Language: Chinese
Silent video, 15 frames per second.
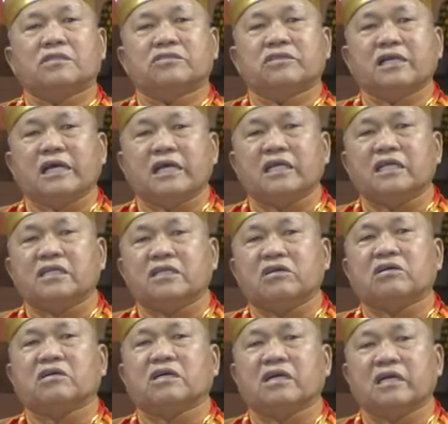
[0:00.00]
这样你
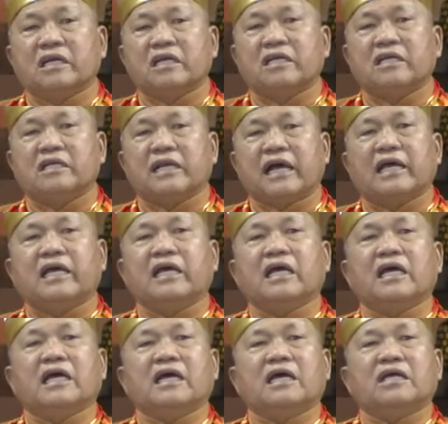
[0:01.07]
就可以来
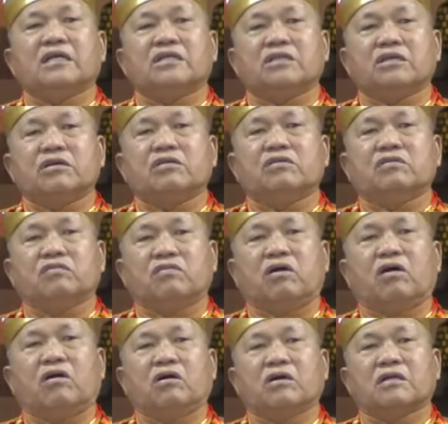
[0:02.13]
自
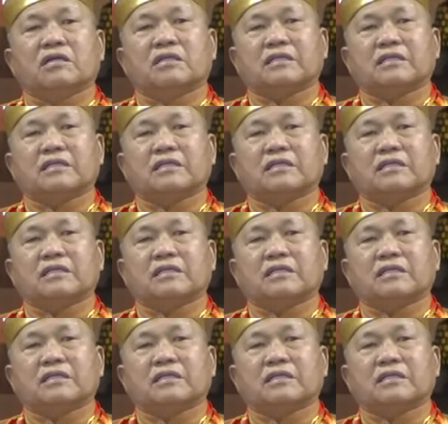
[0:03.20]
我。